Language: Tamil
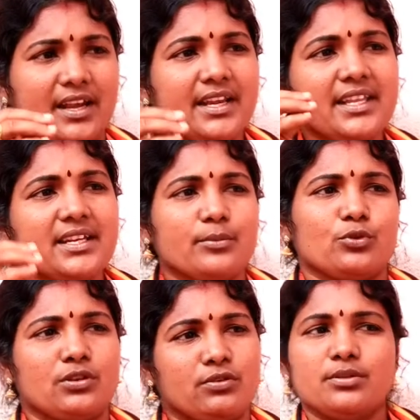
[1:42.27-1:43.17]
தண்ணீரை
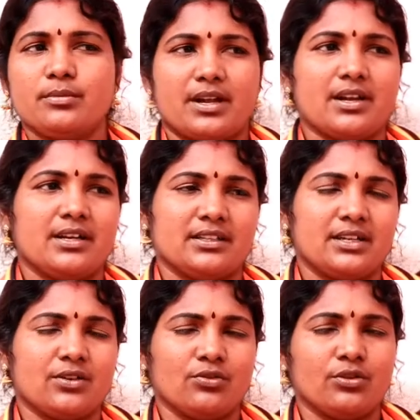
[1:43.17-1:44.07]
முதல்ல வந்து மக்கள்
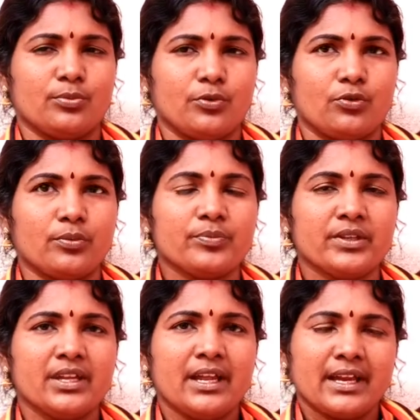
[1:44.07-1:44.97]
இடத்துல கொண்டுட்டு போகணும்
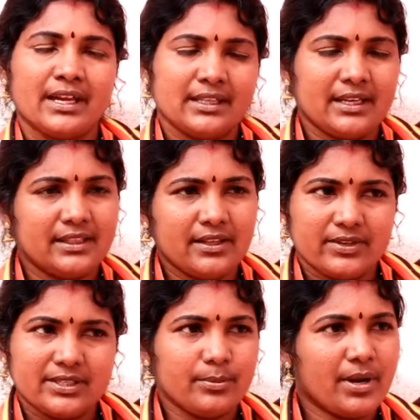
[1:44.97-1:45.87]
கிட்டத்தட்ட இந்த
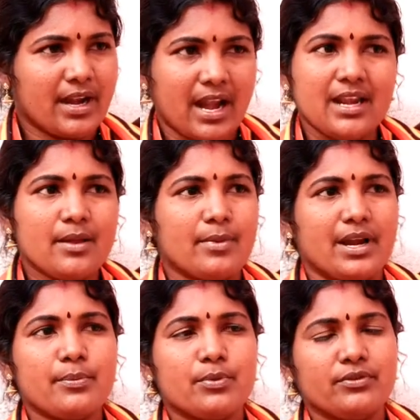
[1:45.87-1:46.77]
வருஷம்லாம் நல்ல
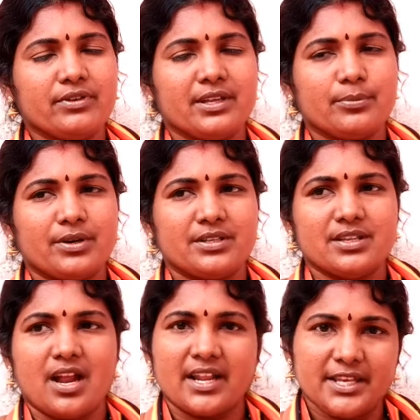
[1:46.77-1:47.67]
மழைப்பொழிவு
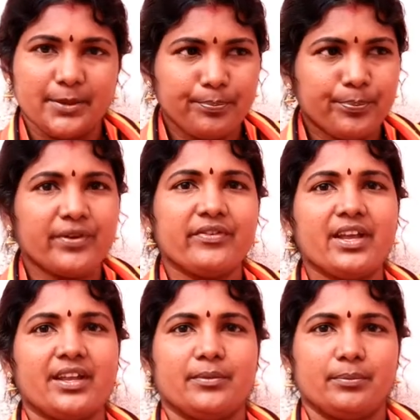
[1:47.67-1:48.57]
ஏற்பட்டுச்சு ஆனால்
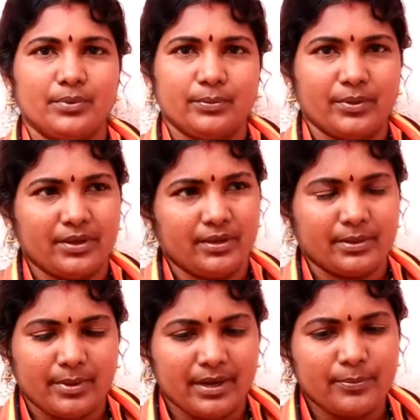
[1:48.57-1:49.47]
இப்போவே இப்போ
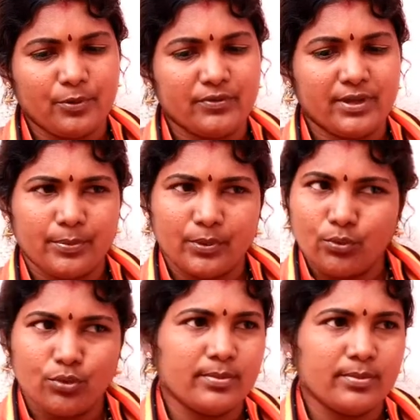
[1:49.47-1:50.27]
மழைப்பொழிவு ஏற்பட்டு